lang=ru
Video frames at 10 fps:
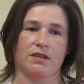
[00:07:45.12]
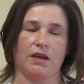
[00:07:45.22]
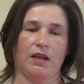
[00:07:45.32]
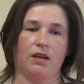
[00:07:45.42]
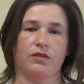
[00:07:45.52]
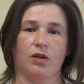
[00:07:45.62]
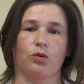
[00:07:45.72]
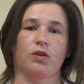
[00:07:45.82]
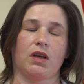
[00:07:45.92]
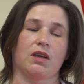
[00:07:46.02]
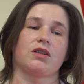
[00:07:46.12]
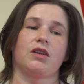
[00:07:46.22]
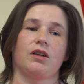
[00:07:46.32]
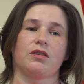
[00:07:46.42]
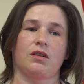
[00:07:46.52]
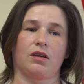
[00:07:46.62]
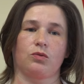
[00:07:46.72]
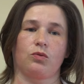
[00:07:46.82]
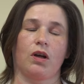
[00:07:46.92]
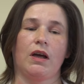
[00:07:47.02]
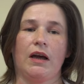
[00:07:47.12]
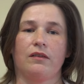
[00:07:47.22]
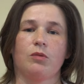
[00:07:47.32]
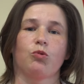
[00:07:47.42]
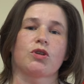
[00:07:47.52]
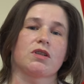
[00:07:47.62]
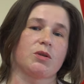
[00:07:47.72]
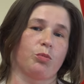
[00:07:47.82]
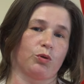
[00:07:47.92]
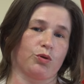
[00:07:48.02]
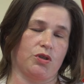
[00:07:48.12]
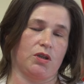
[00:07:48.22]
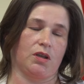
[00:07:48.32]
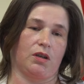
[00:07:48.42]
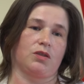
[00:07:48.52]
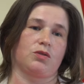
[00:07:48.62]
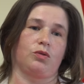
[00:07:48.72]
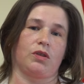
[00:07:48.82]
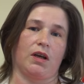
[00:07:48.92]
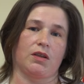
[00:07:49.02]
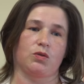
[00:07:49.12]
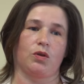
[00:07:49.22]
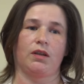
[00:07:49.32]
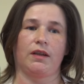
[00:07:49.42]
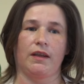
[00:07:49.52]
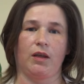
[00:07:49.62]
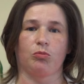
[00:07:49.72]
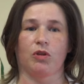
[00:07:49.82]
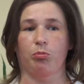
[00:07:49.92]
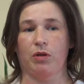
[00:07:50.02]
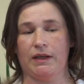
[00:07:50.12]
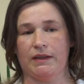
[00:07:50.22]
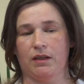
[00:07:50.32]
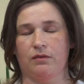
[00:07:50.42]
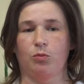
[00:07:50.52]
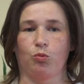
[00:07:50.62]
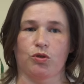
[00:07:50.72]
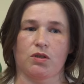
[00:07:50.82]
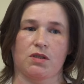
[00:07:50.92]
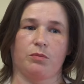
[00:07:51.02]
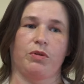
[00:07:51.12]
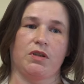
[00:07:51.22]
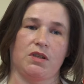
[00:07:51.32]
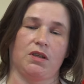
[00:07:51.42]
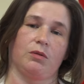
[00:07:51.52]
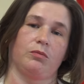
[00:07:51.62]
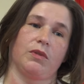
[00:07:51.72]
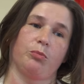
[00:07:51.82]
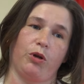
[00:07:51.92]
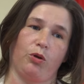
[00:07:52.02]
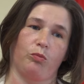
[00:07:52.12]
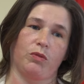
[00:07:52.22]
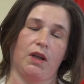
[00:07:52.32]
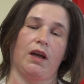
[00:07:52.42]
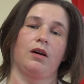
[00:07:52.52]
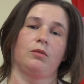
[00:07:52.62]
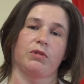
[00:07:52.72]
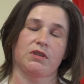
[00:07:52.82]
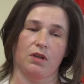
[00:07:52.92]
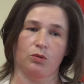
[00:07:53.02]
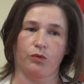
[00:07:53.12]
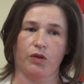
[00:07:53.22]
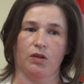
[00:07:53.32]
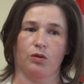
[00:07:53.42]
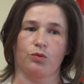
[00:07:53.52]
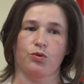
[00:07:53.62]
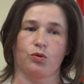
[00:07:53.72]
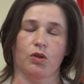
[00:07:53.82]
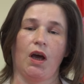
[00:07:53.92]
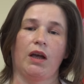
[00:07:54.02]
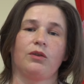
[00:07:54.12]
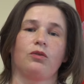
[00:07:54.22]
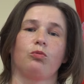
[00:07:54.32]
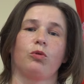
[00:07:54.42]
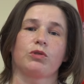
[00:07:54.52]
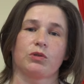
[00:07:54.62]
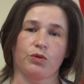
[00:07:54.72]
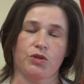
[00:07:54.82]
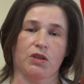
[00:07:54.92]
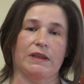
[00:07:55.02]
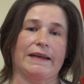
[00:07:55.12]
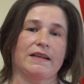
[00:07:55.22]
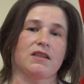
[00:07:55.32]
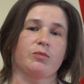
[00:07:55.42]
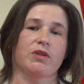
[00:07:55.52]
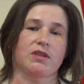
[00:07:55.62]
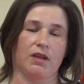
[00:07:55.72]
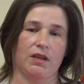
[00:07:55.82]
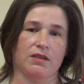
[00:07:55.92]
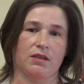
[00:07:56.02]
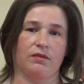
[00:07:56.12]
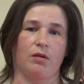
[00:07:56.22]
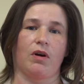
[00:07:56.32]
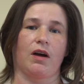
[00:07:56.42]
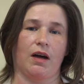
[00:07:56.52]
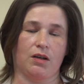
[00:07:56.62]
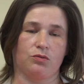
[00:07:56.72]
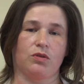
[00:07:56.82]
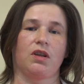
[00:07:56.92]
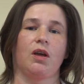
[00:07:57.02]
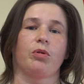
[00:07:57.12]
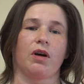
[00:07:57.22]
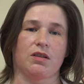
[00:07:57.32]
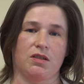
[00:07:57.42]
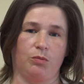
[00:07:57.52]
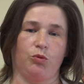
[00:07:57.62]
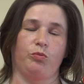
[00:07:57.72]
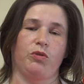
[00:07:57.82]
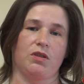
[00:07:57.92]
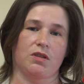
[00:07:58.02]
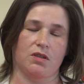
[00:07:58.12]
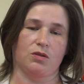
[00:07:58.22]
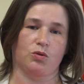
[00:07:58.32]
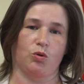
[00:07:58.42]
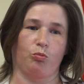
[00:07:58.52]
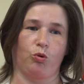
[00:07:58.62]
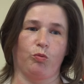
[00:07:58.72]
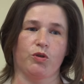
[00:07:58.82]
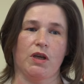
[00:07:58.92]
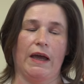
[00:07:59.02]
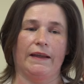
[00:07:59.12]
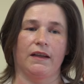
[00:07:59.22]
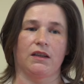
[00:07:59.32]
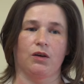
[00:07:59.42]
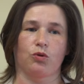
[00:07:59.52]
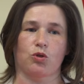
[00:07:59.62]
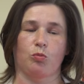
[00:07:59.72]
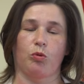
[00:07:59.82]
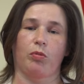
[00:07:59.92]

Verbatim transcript: здания, второй этаж регистратура. Вы можете получить консультацию анонимно, платно. Вы можете прийти на, на прием прием для постановки на учет, но в любом случае наши специалисты вам окажут необходимую медицинскую помощь для того, чтобы